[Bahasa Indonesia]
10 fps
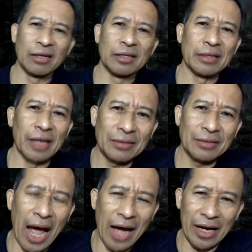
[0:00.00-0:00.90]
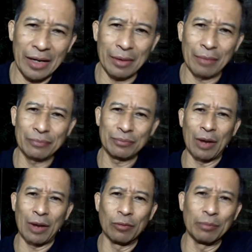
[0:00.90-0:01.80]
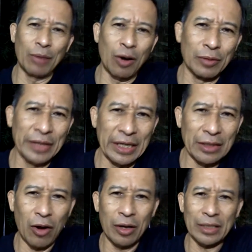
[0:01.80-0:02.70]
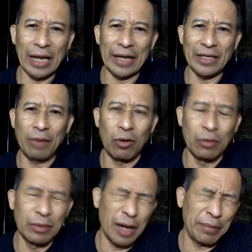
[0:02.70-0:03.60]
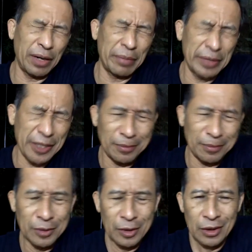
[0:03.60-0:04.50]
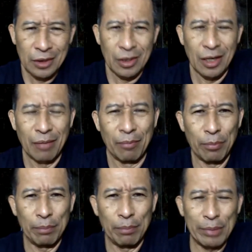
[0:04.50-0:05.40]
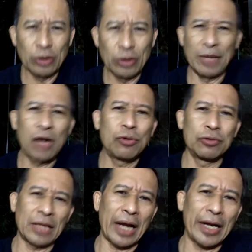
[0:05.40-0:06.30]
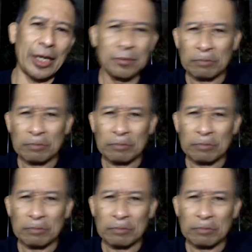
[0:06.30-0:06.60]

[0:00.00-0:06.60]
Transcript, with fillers: gitu ya tarik mau mau tariknya mau apa namanya perut bagus tarik